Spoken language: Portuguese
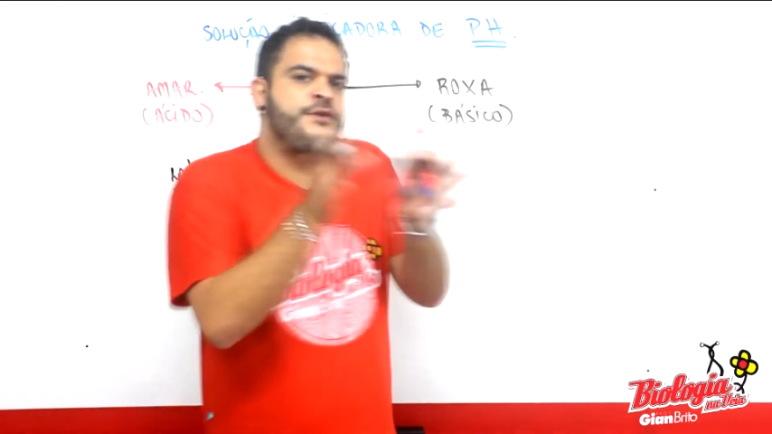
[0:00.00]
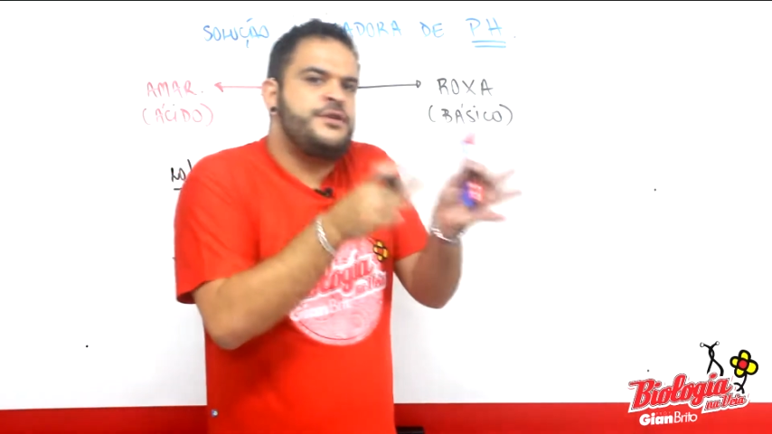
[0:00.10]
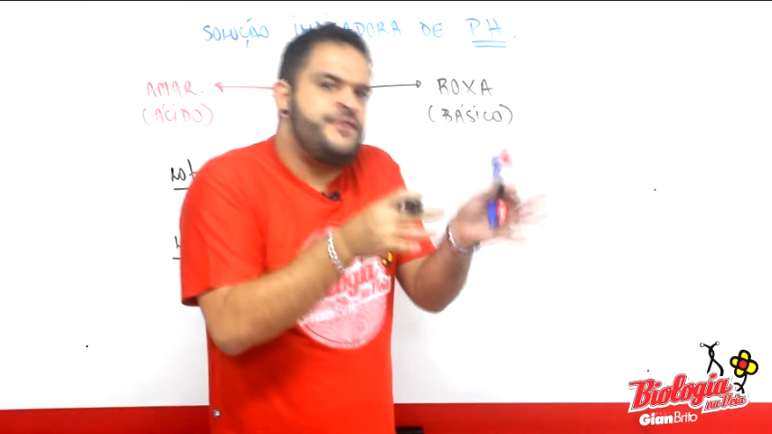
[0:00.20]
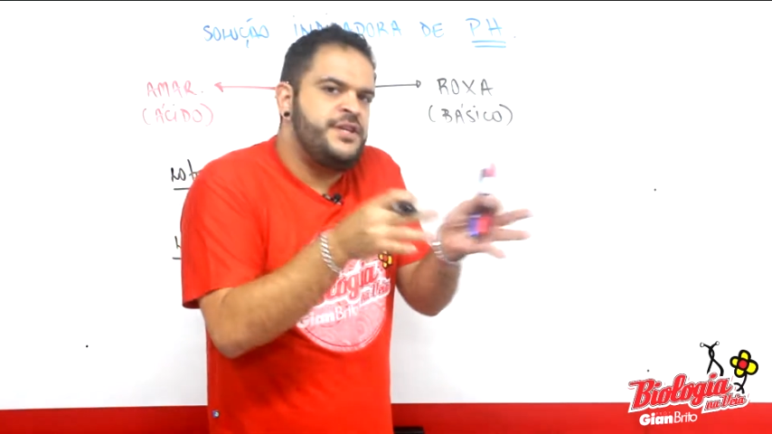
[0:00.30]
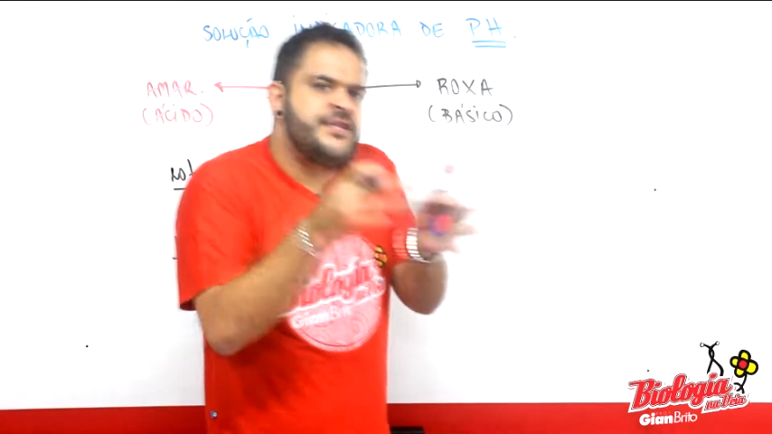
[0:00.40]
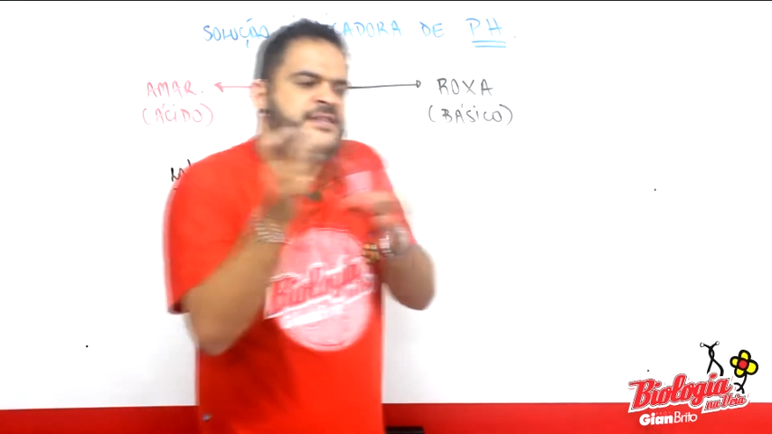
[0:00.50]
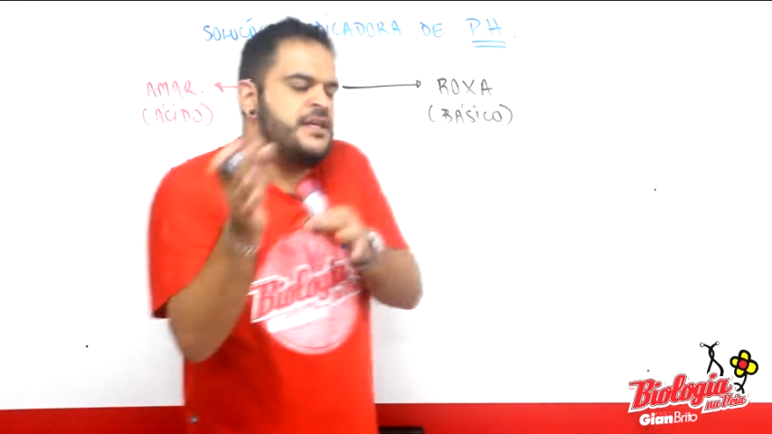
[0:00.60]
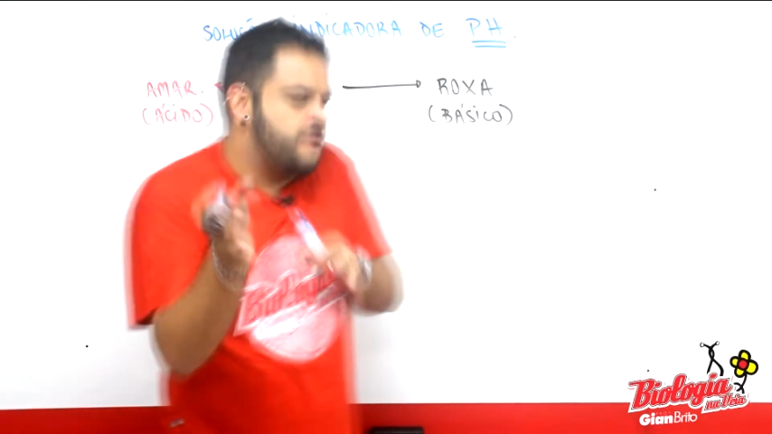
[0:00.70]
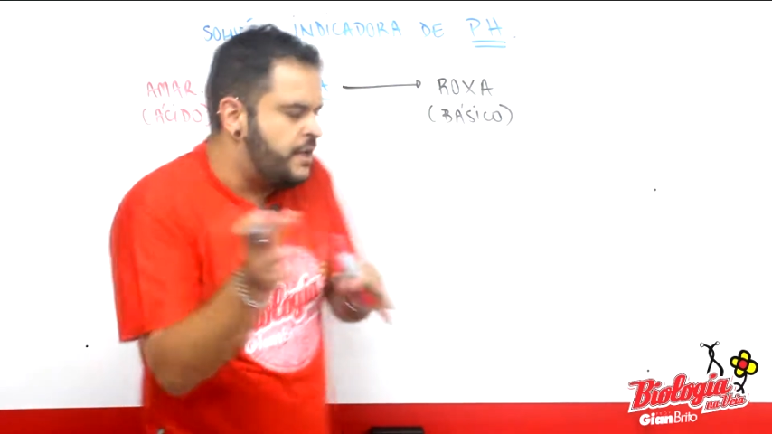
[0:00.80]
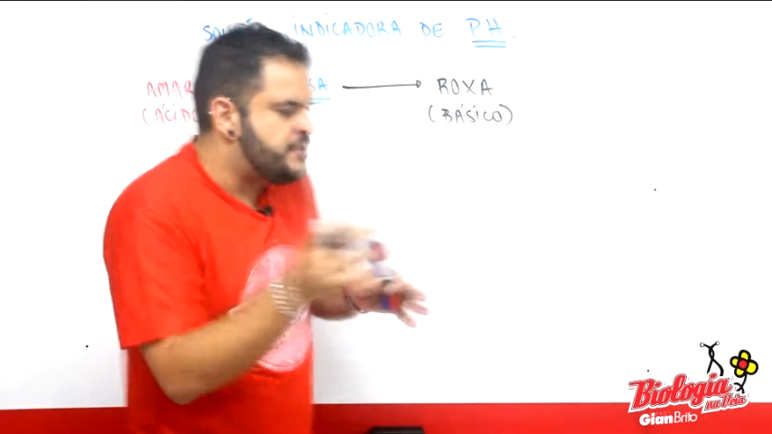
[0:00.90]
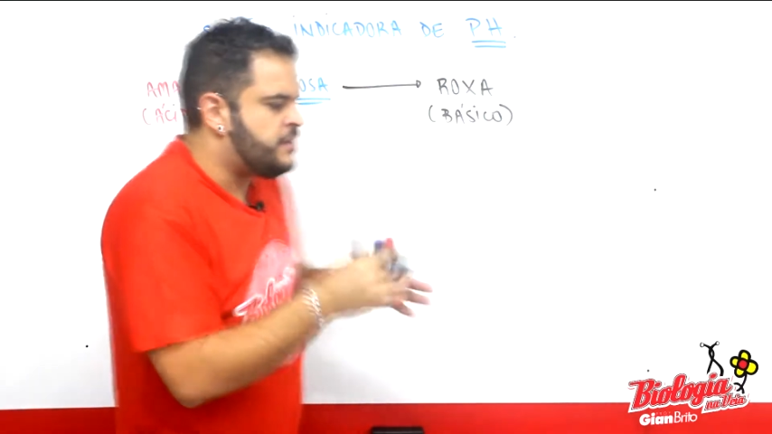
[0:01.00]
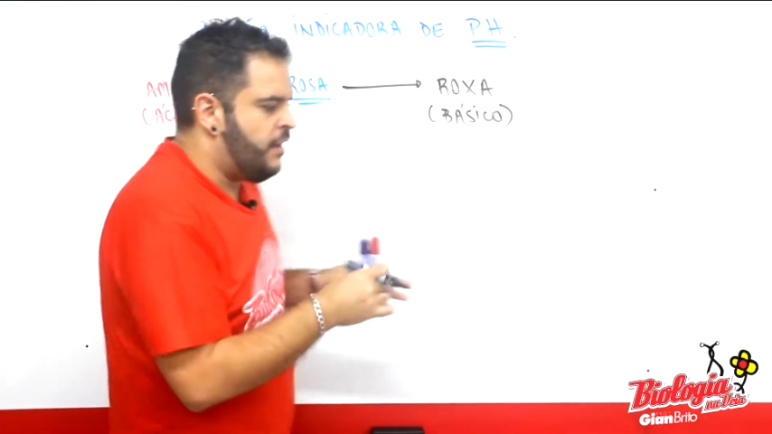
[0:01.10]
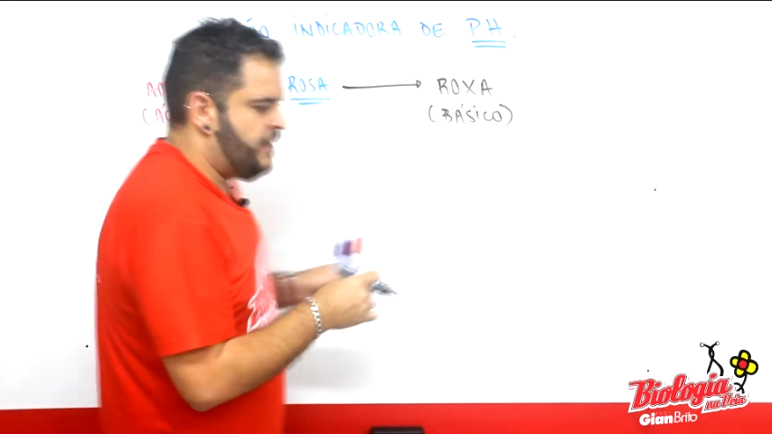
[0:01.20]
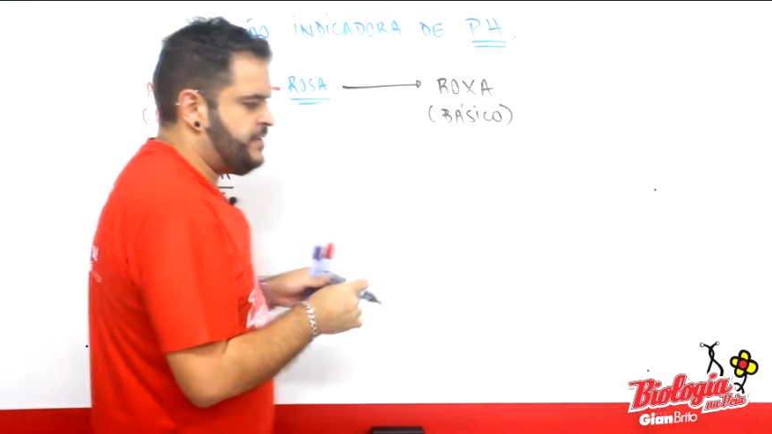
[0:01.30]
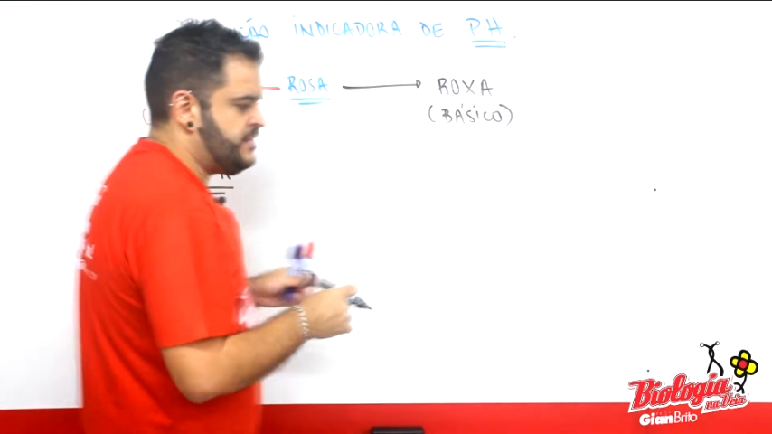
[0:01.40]
divididas em dois
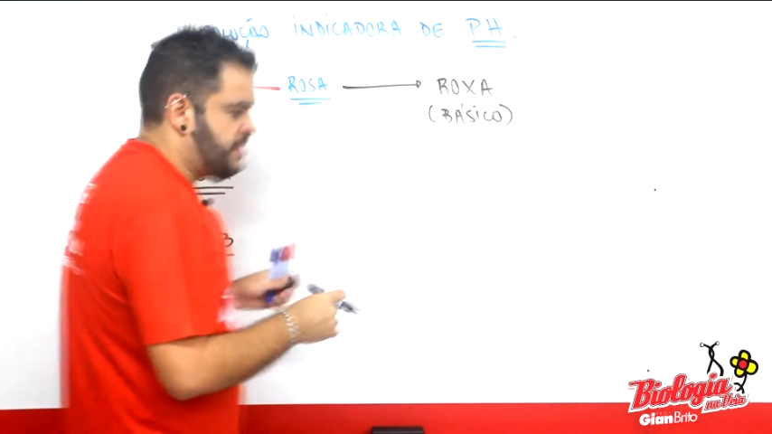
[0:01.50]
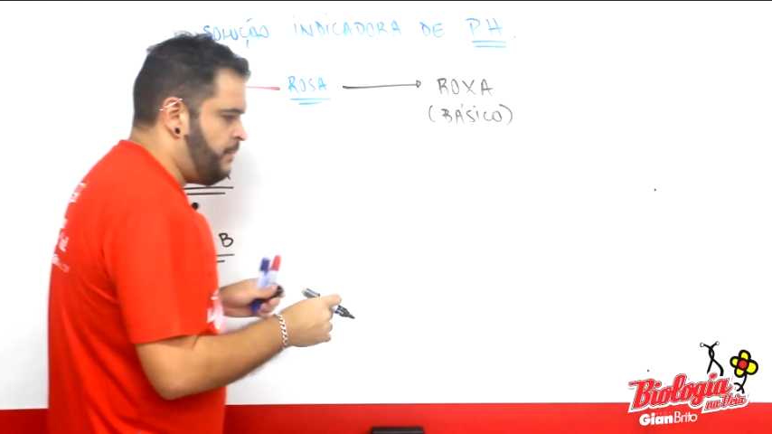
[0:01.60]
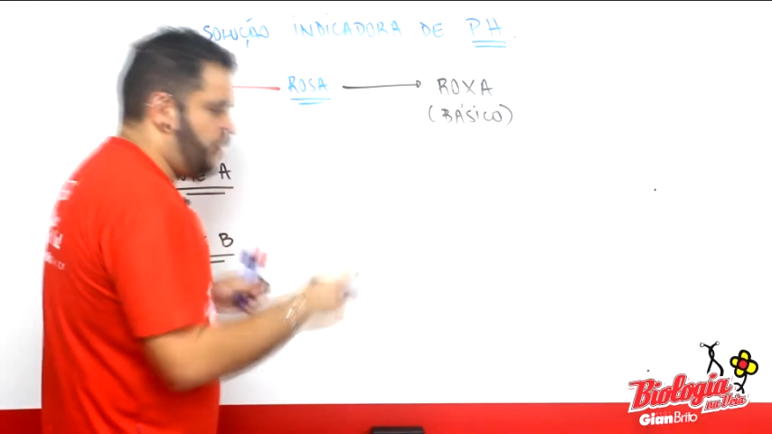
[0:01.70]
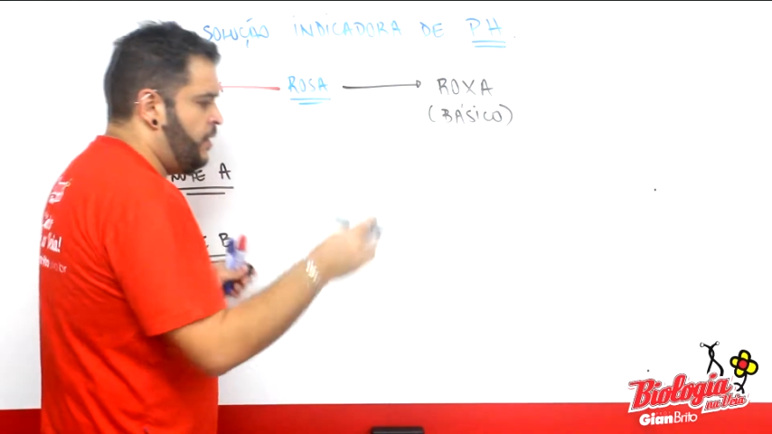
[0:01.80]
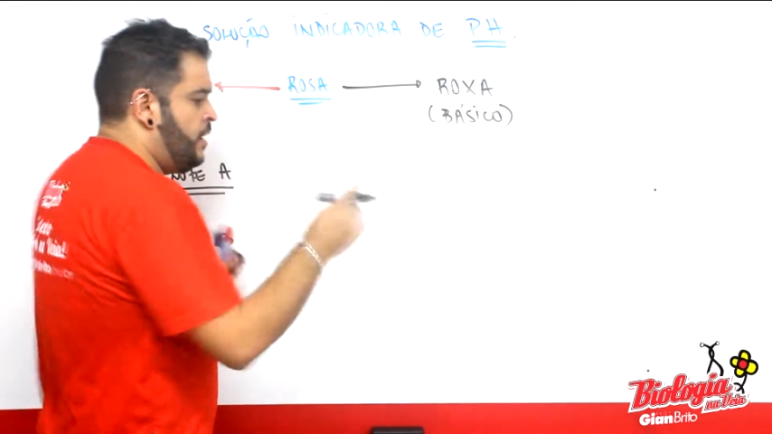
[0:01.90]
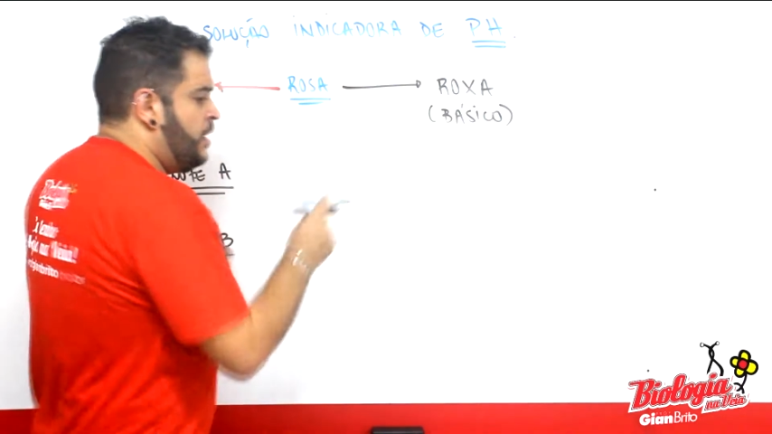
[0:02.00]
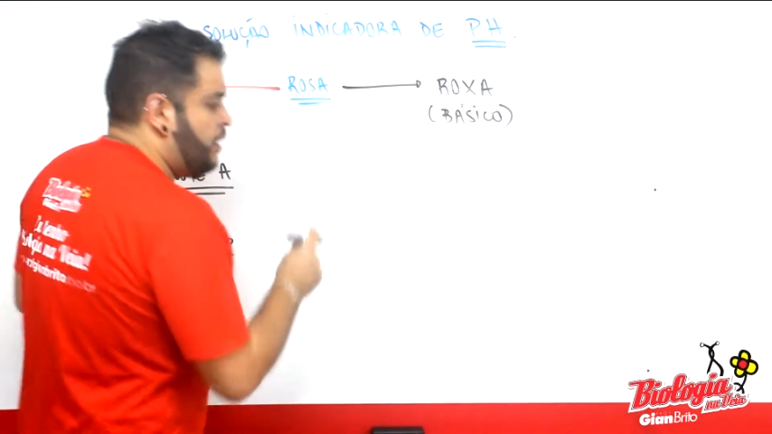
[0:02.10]
lotes, tá bom?